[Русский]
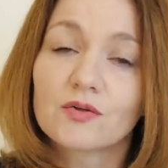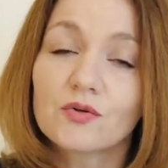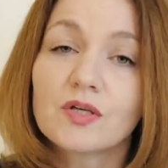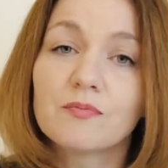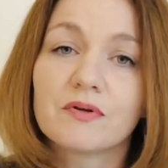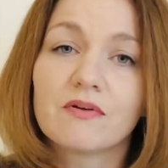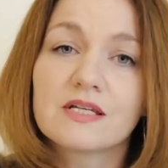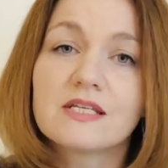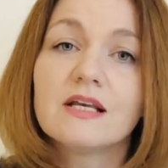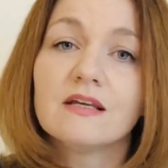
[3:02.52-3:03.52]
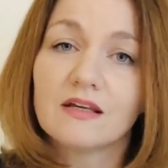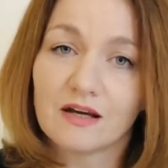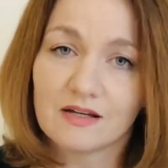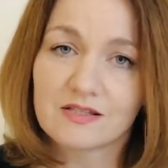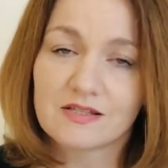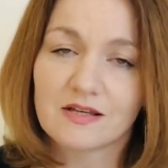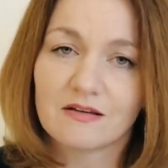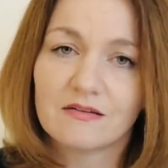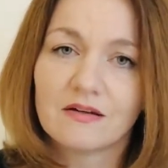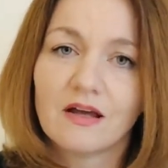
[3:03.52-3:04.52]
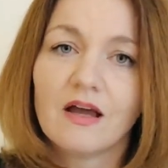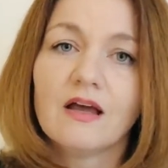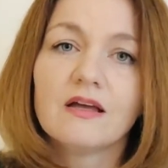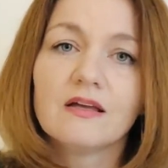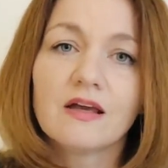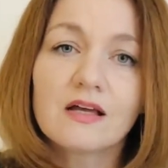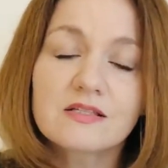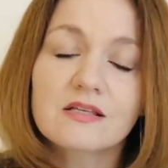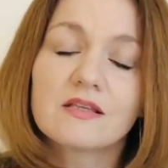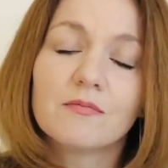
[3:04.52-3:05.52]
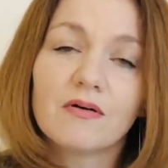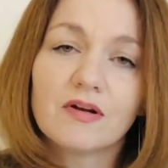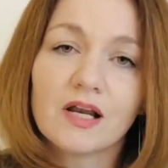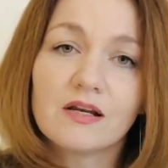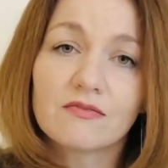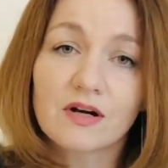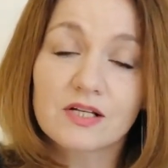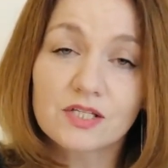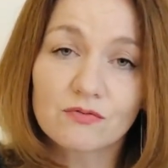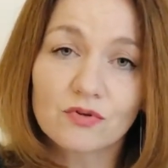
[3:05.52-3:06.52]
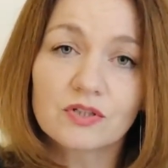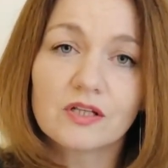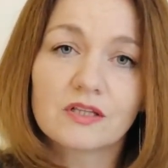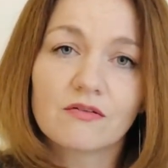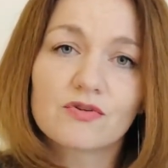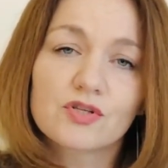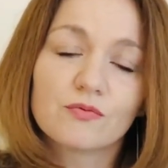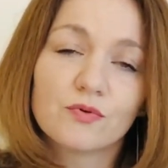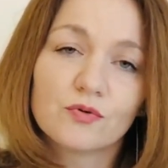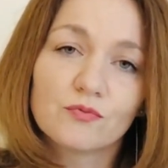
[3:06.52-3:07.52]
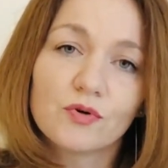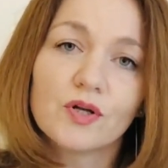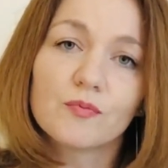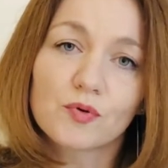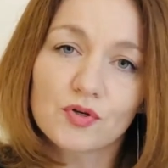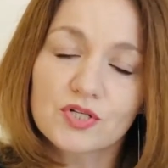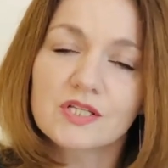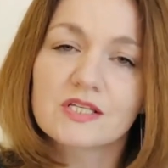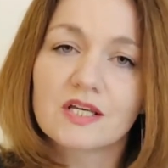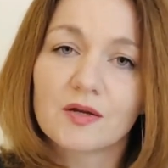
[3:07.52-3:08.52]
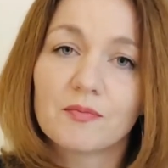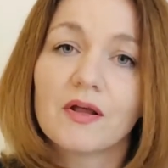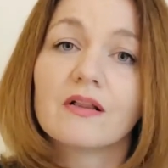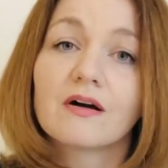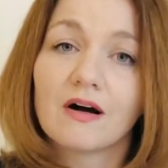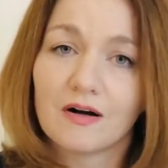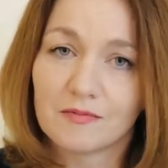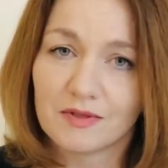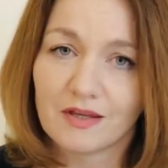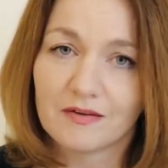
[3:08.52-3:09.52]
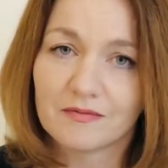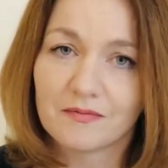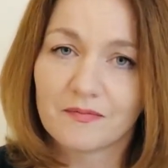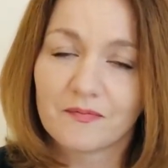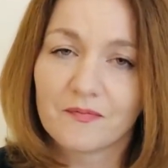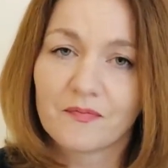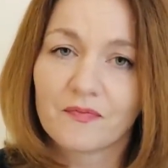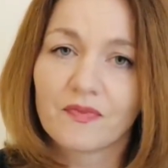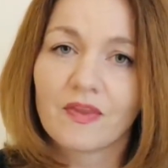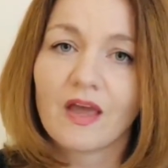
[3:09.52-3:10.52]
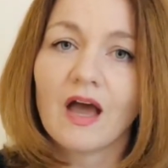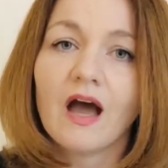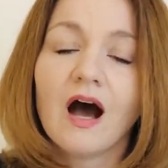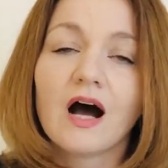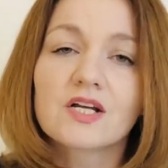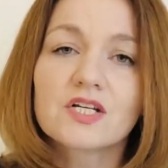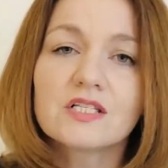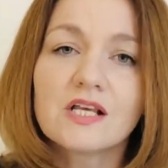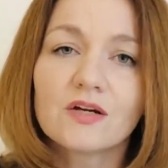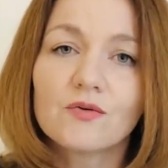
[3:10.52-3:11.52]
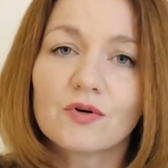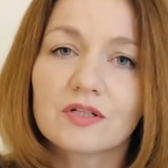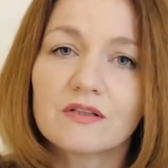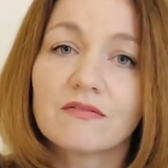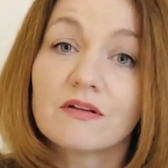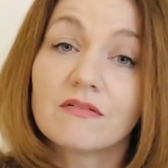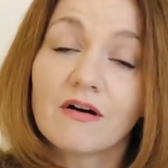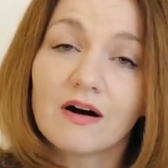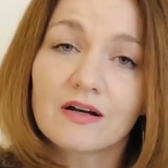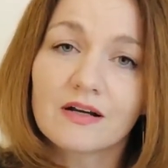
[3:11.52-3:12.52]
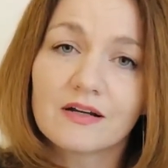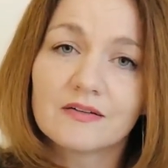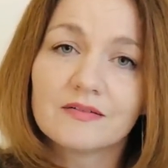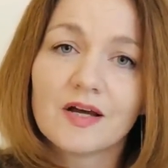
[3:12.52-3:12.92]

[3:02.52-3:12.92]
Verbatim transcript: округи привозили яйца. Яйца добавляли в раствор для того, чтобы он более прочно скреплял камни. А жители города Велвары